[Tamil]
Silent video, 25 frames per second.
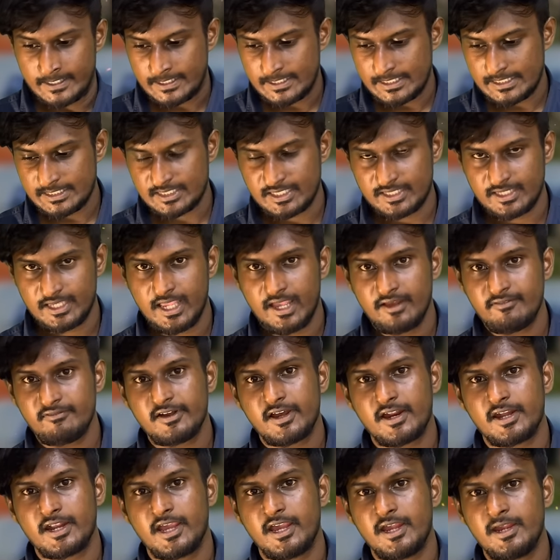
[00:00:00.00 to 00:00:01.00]
இந்த
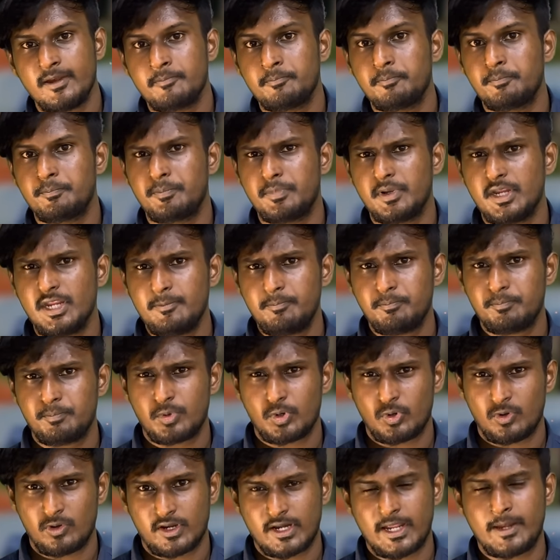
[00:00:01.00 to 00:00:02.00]
ஏவுகணை ப்ரீ
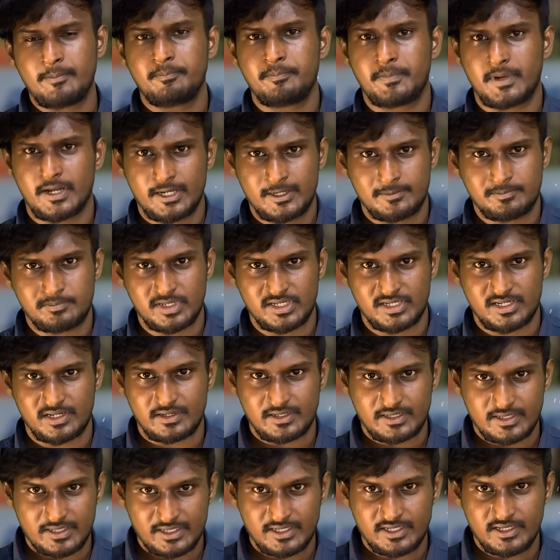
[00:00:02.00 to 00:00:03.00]
ப்ரோக்ராம்
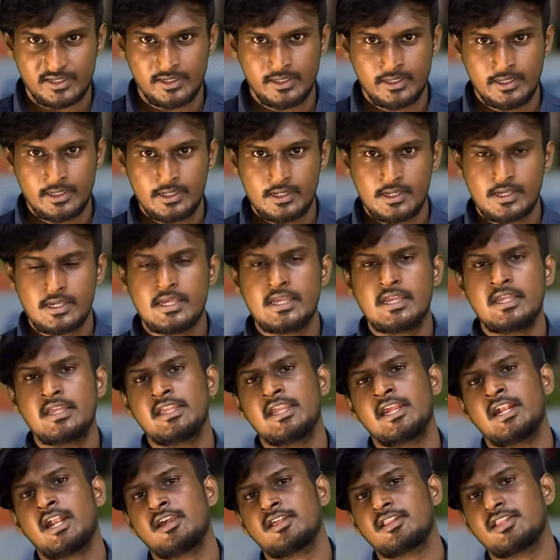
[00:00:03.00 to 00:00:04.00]
பண்ணப்பட்டிருக்கு
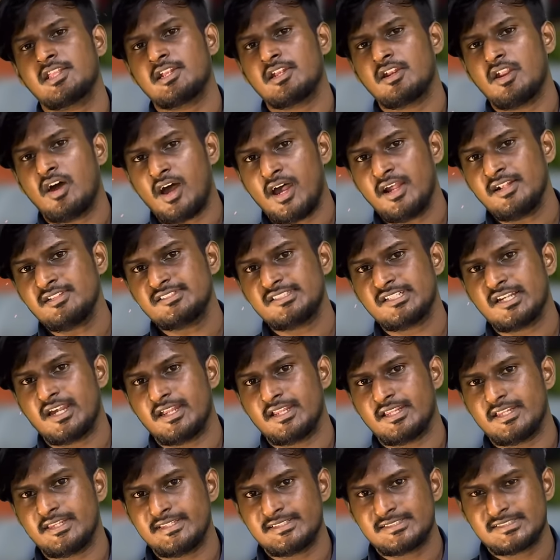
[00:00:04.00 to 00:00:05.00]
ஏன்னா இது லான்ச்
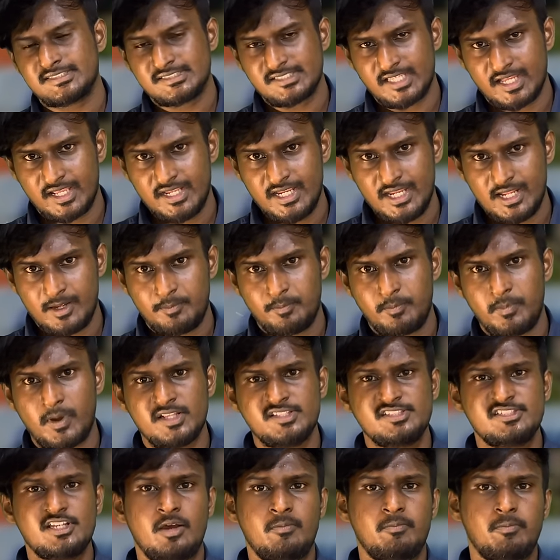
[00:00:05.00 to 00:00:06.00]
ஆகி சரியாக
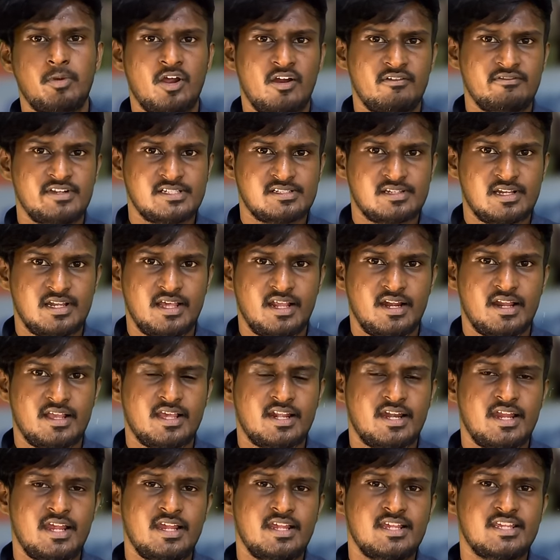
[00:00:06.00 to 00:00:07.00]
பஞ்சாப் ப்ராவின்ஸில்
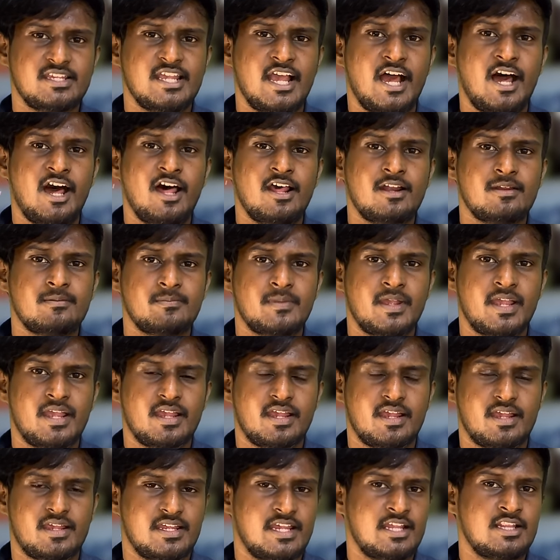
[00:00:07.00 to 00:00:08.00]
இருக்கிற யாருமே
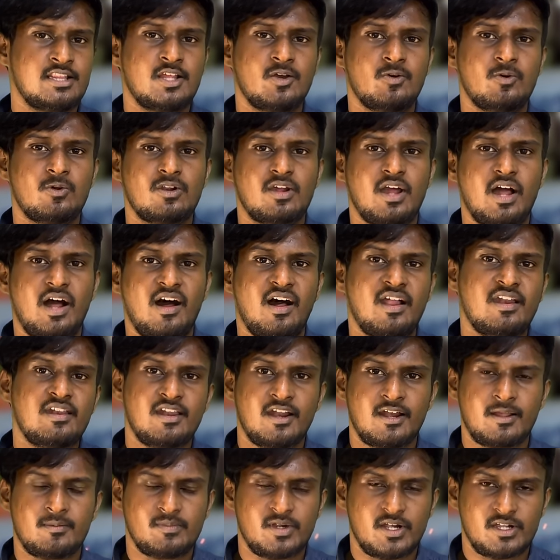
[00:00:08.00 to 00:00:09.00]
எந்த ஒரு ஆள்
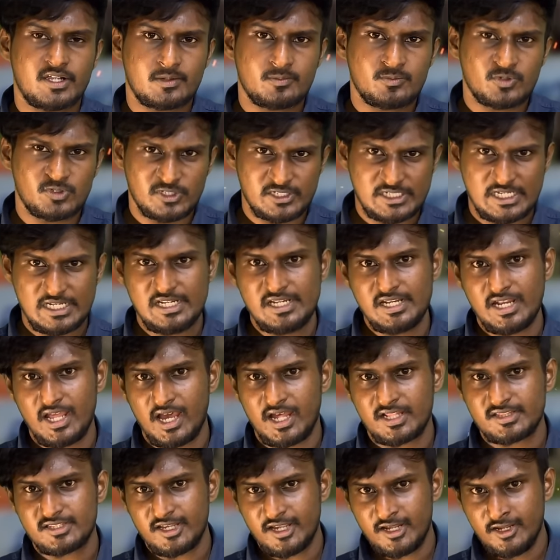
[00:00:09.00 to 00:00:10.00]
நடமாட்டமும்
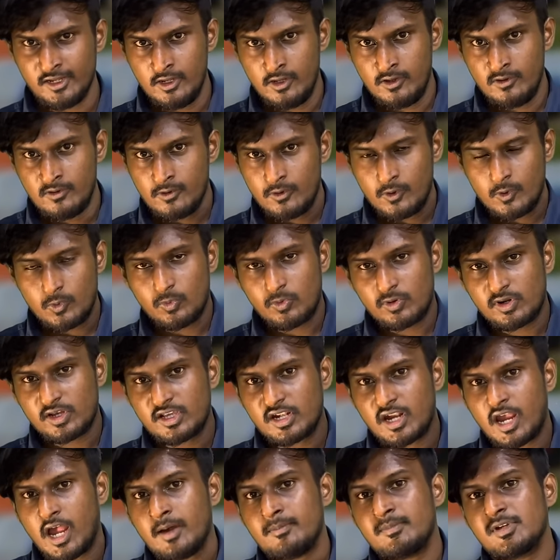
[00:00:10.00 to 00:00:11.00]
இல்லாத ஒரு
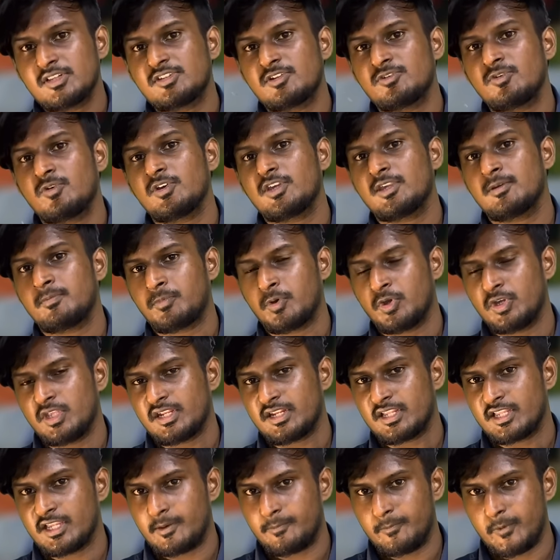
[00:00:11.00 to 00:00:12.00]
கிராமத்தை நோக்கி
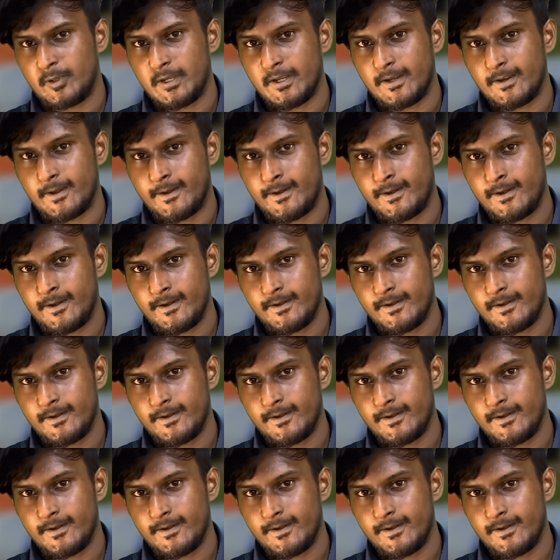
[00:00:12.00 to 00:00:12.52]
போயிருக்கு அப்படின்னா